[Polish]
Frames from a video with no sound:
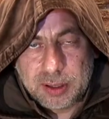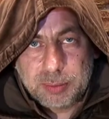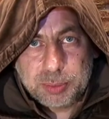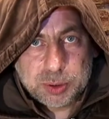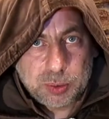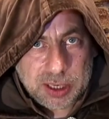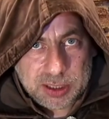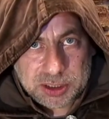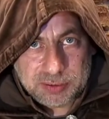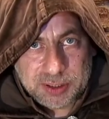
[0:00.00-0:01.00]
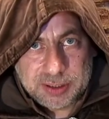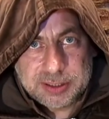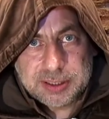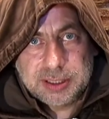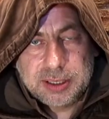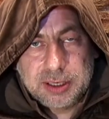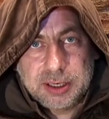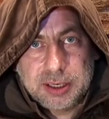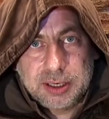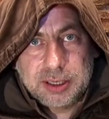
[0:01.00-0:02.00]
Posłuchajcie więc,
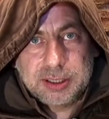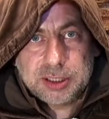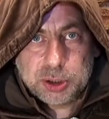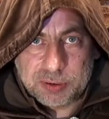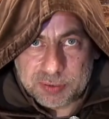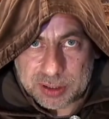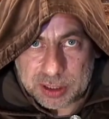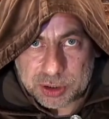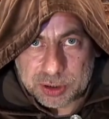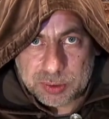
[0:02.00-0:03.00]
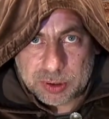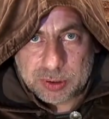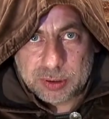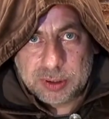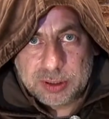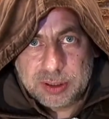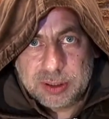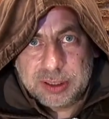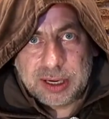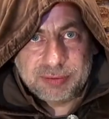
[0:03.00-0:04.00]
co się wydarzyło,
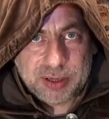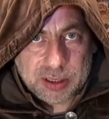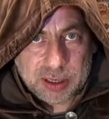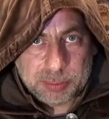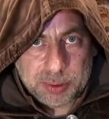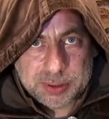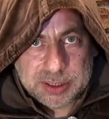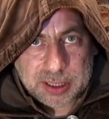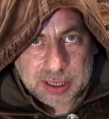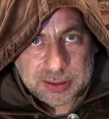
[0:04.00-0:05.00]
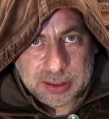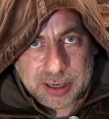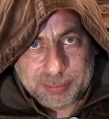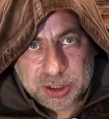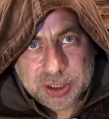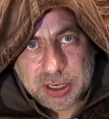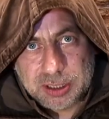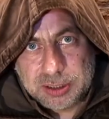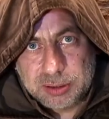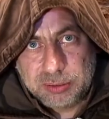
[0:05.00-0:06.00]
jak wielkie były straty dla
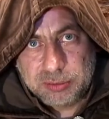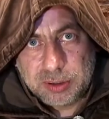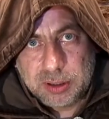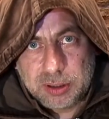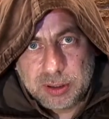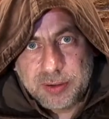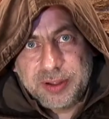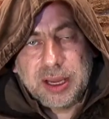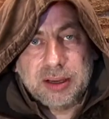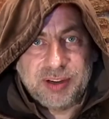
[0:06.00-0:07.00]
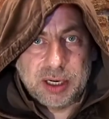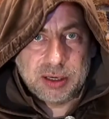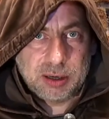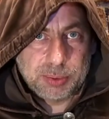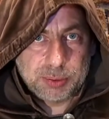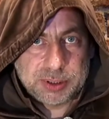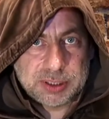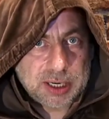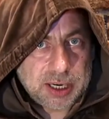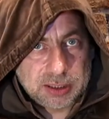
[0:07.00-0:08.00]
mieszkańców, jak wielkie były
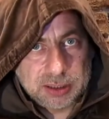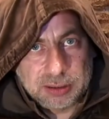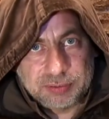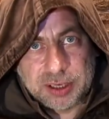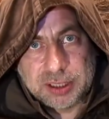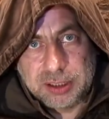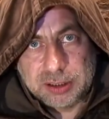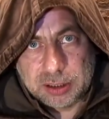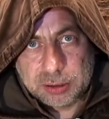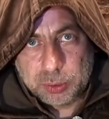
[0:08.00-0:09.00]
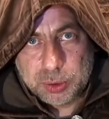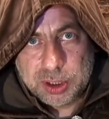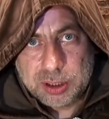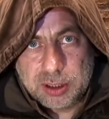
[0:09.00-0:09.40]
straty w architekturze,